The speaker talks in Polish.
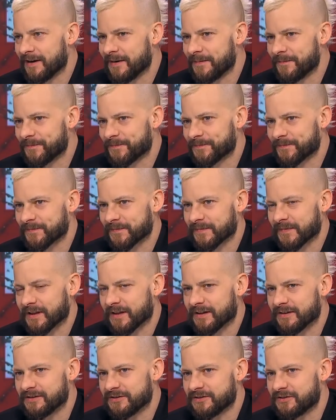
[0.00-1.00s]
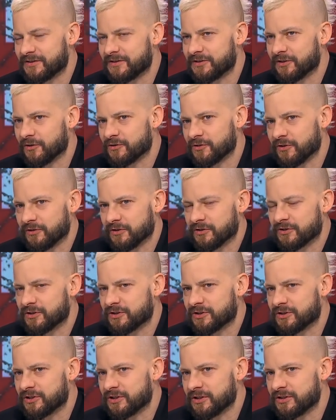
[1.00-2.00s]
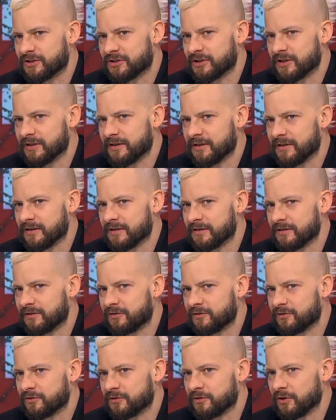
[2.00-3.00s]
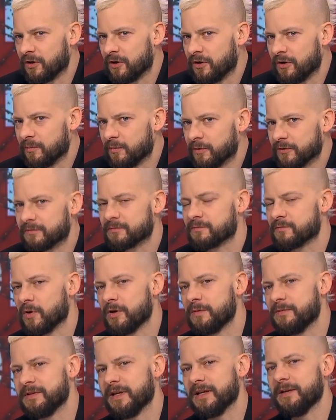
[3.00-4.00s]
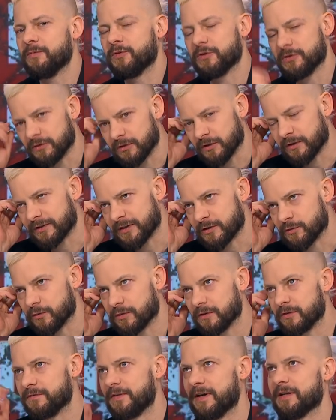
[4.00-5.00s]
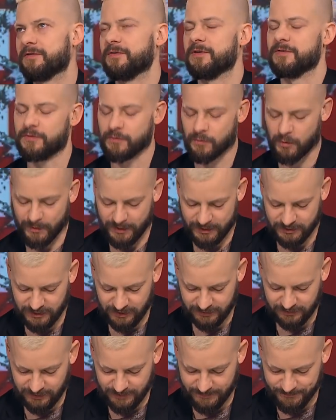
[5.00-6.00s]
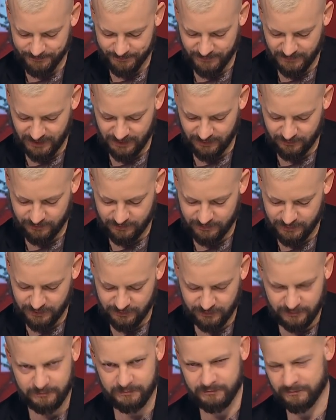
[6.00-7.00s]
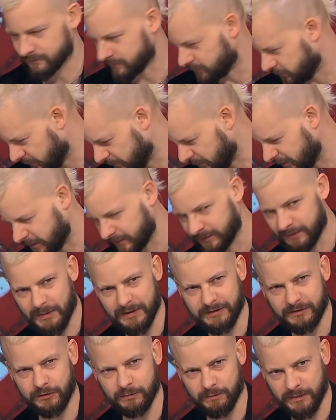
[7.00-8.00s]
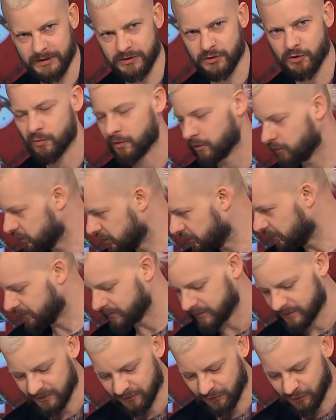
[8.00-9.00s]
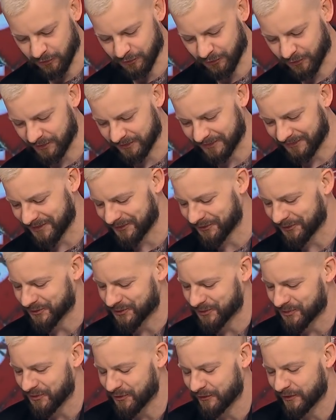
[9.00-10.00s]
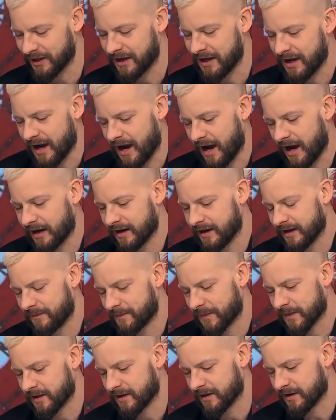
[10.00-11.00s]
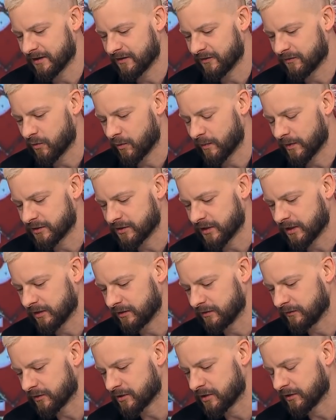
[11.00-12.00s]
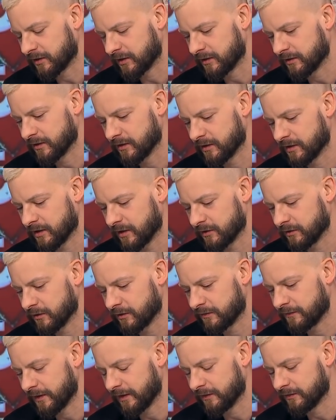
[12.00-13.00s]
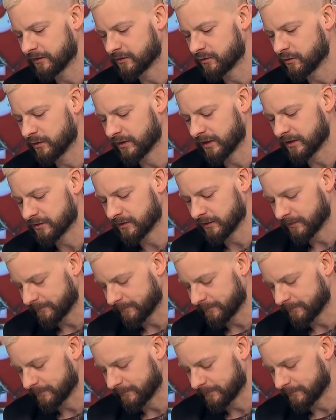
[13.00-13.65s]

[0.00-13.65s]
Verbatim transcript: a mm, chodzi o to, czy, czy to, bo moim zdaniem to się trochę zaczęło rozwarciać w tym momencie, jak te, mm, jakby, nie będę za bardzo męczył, bo ludzie pewnie nie do końca wiedzą, o czym mówię, ale e, w momencie, kiedy właśnie ten e, no, zaczął grać